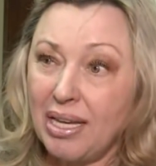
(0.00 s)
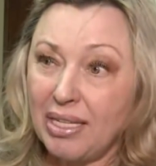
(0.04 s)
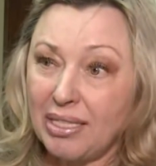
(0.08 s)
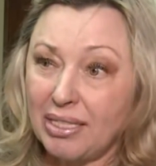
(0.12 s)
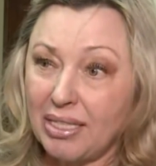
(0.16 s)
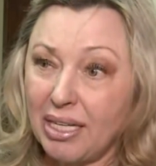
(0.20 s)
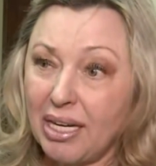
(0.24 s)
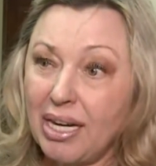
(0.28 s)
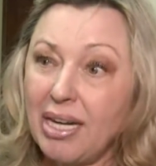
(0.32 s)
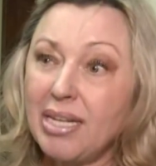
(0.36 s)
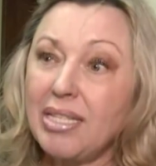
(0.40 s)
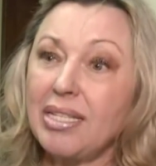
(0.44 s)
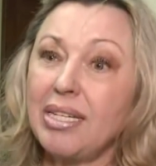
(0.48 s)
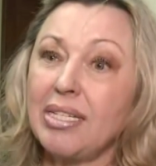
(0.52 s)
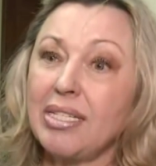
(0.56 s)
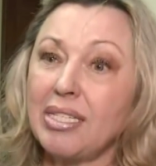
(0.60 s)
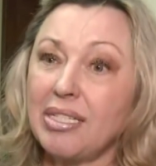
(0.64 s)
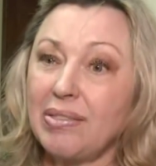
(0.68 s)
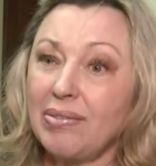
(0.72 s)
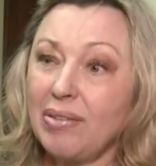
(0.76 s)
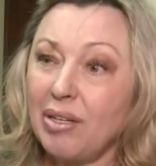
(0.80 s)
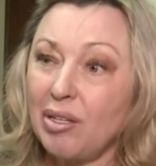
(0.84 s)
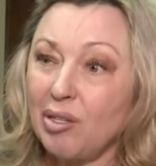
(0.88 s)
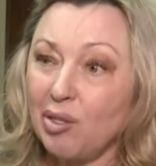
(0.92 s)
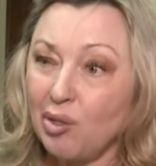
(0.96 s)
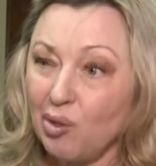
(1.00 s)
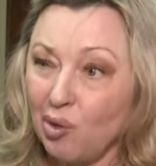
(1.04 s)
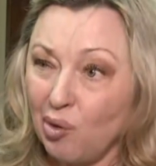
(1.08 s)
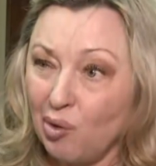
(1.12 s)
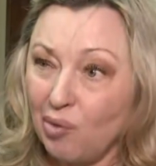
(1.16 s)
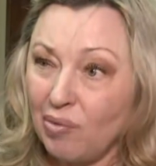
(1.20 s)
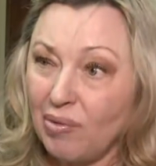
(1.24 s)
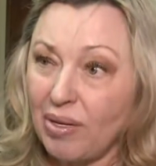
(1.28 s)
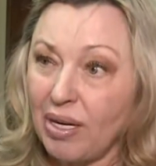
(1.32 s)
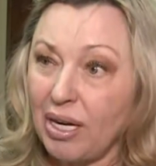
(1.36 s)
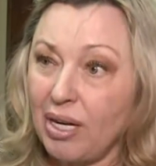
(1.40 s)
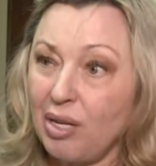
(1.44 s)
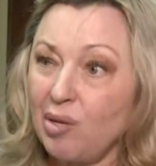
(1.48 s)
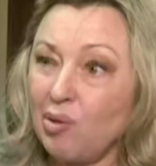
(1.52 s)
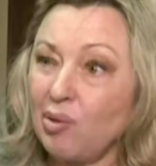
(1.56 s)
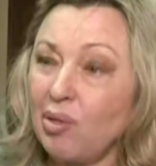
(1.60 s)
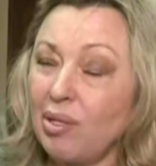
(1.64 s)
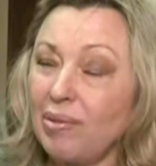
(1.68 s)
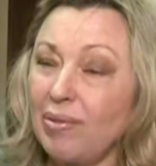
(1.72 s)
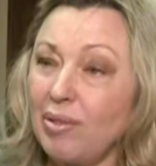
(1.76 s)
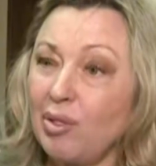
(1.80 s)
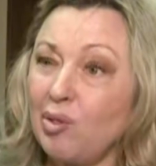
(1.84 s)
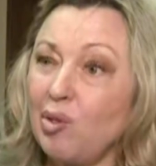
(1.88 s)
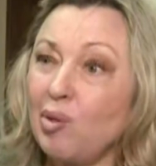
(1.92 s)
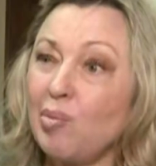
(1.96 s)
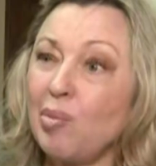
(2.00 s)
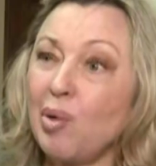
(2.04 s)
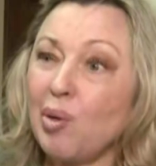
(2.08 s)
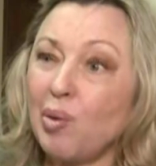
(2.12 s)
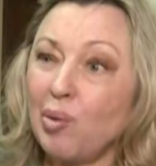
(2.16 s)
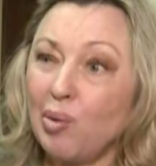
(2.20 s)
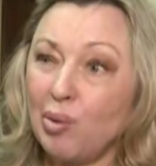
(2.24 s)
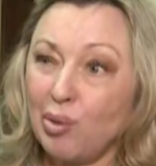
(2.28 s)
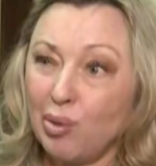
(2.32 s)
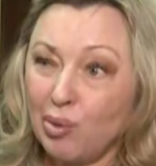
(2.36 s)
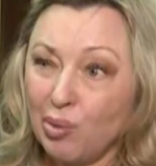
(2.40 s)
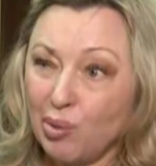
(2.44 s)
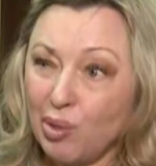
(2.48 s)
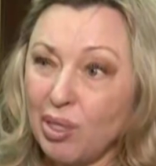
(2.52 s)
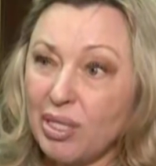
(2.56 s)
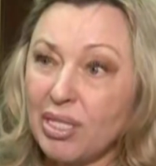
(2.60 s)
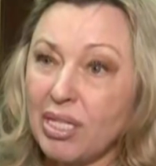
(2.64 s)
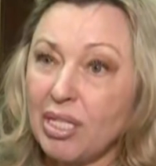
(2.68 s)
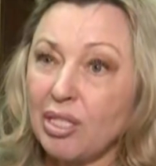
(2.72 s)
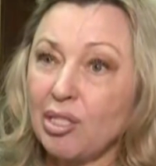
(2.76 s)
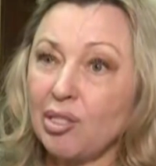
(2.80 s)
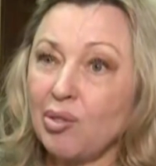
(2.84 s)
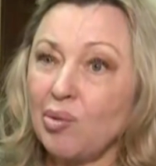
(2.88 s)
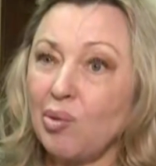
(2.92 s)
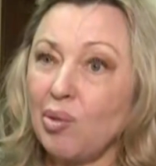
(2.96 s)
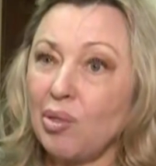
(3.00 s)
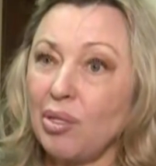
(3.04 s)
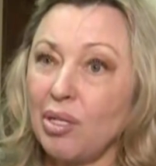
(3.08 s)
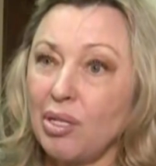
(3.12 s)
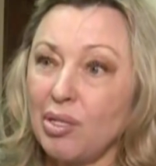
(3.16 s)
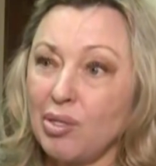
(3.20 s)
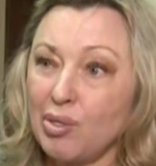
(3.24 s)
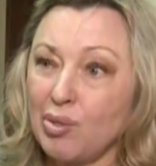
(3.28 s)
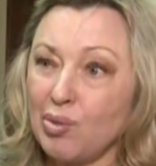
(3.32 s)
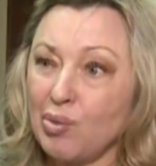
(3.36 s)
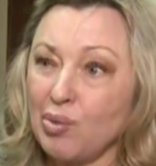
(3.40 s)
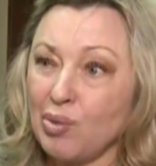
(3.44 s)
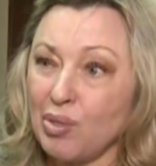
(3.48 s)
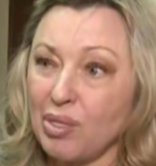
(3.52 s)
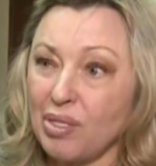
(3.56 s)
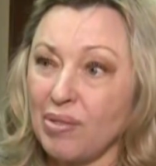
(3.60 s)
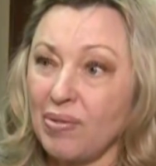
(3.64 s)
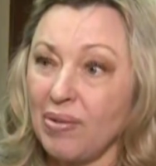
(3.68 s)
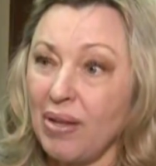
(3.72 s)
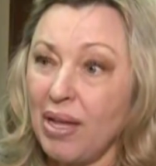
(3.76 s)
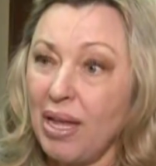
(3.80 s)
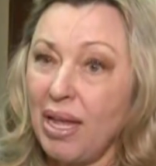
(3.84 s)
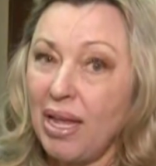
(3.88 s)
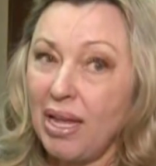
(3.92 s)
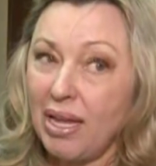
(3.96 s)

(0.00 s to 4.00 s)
строительство нового районного дома культуры со школой искусств.